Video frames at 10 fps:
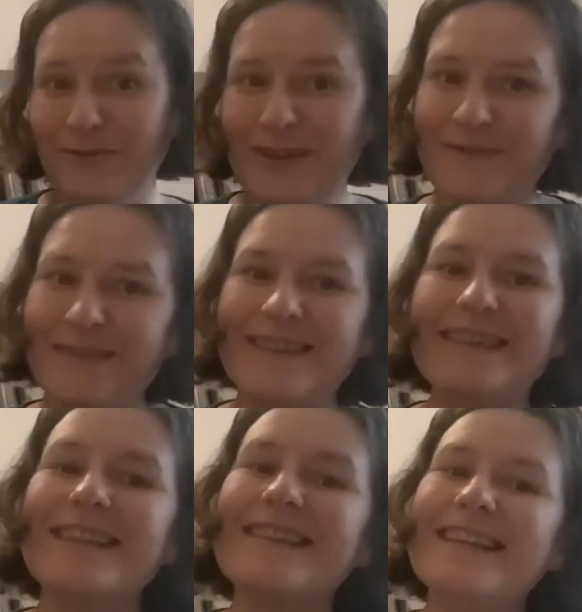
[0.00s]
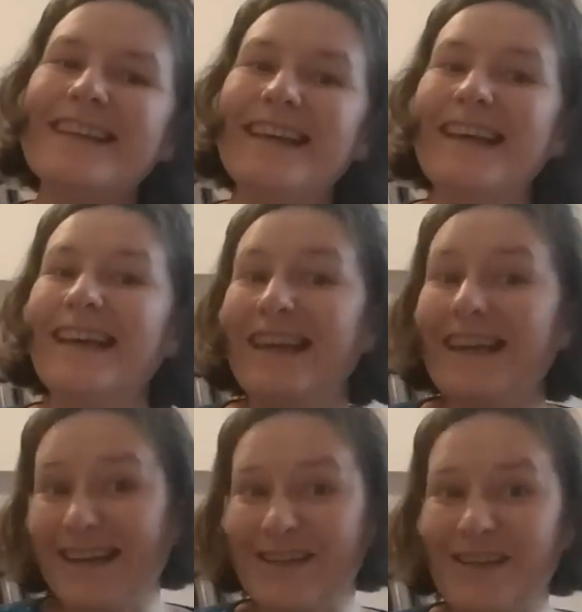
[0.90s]
Witam Was serdecznie.
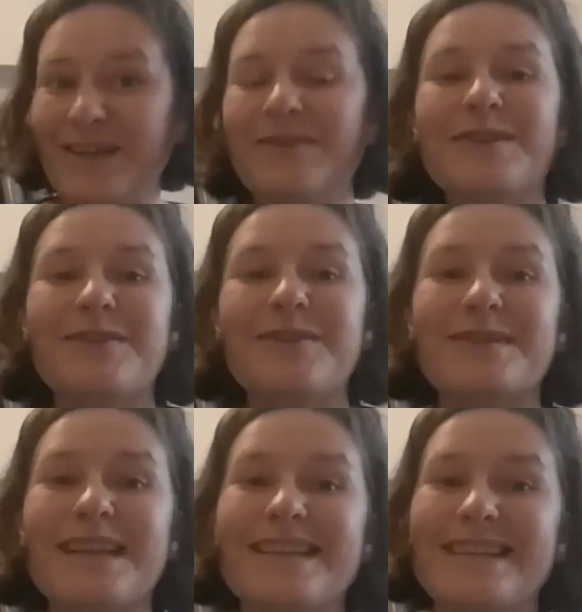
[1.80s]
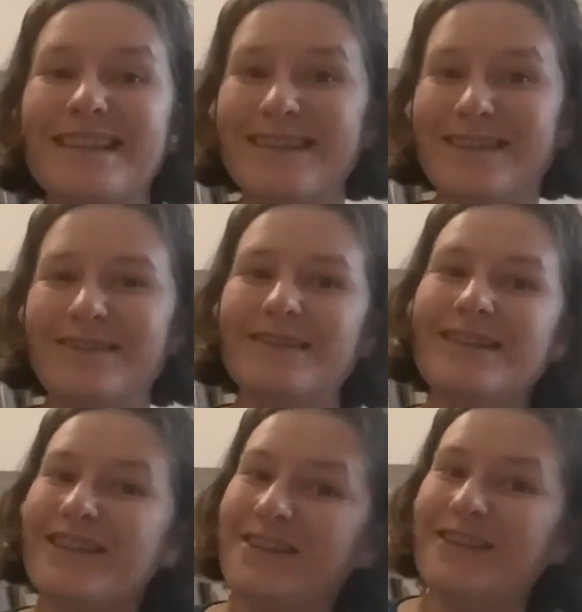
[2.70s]
Kasia Kwiatkowska z tej strony
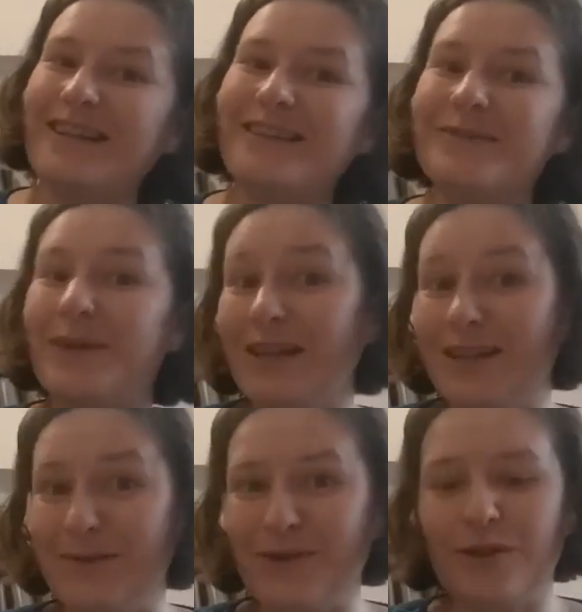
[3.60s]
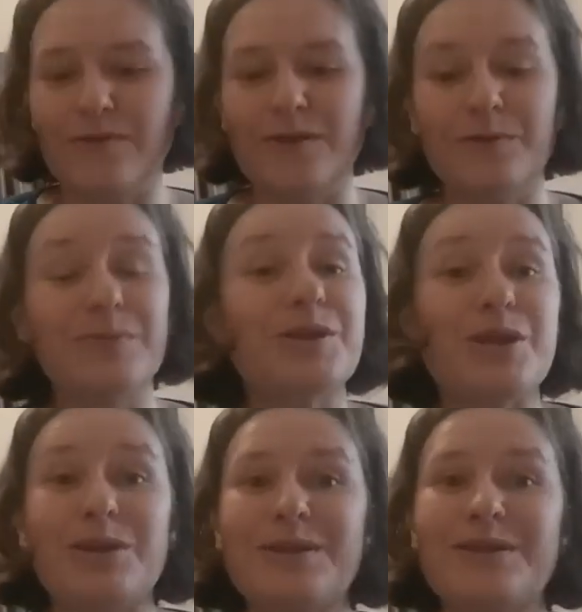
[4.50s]
i dzisiaj, słuchajcie,
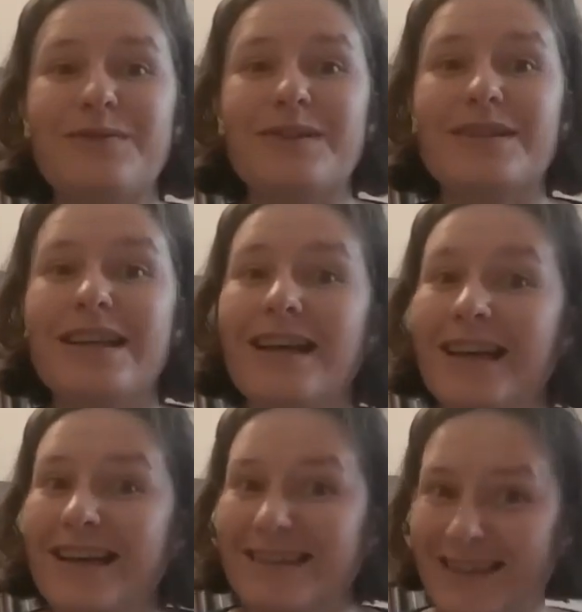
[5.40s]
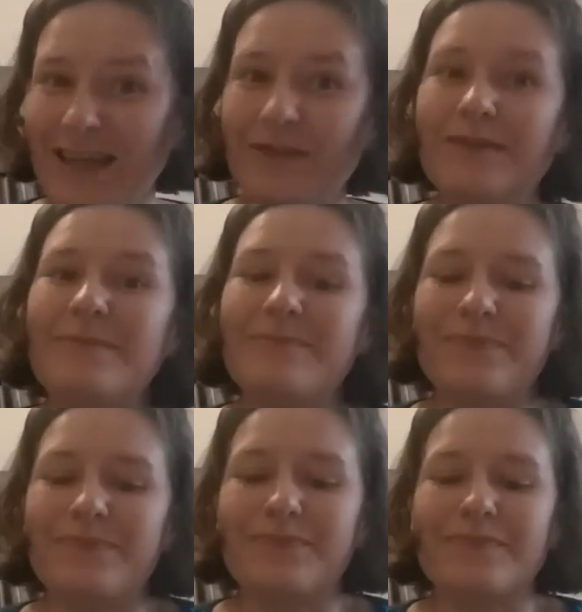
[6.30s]
przychodzę do Was z live'em,
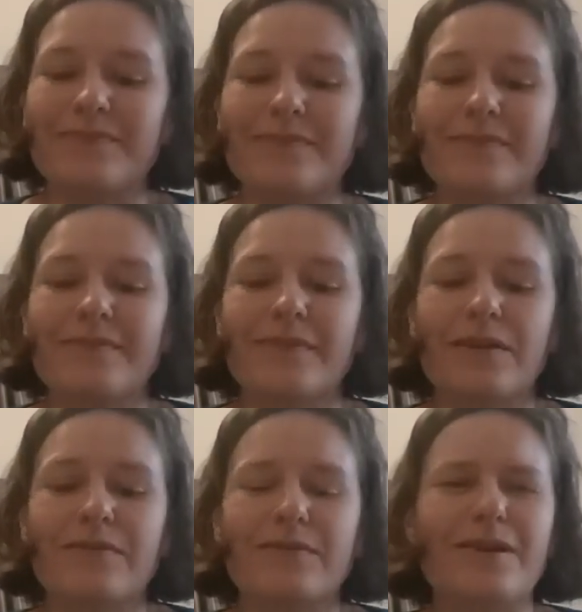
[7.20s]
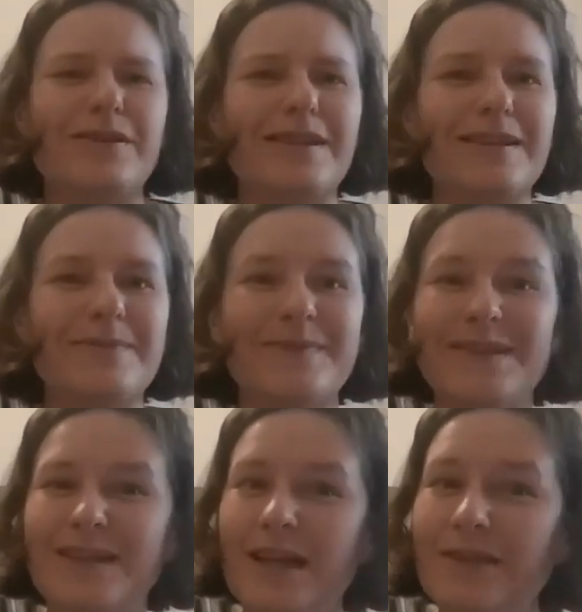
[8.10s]
mm, właśnie,
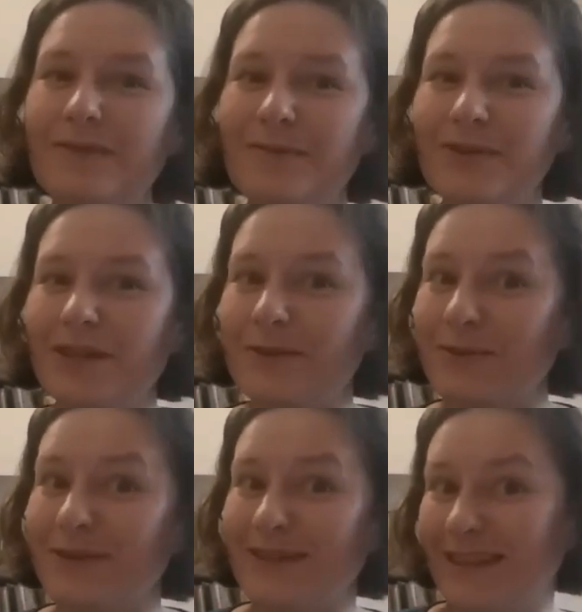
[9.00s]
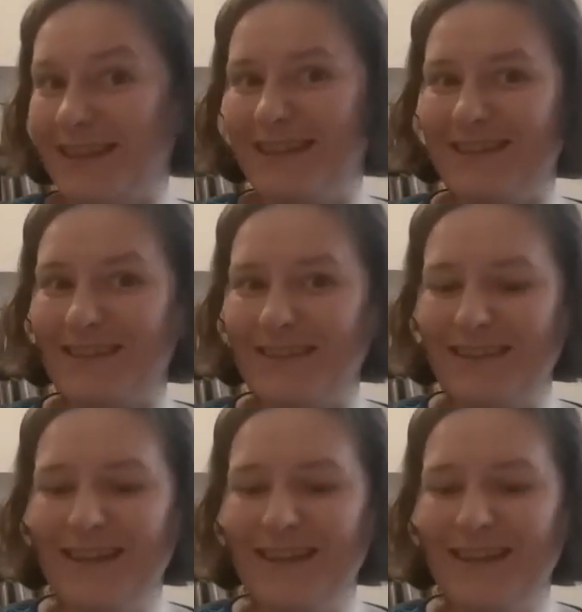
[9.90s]
z live'em siedząc na tęczy,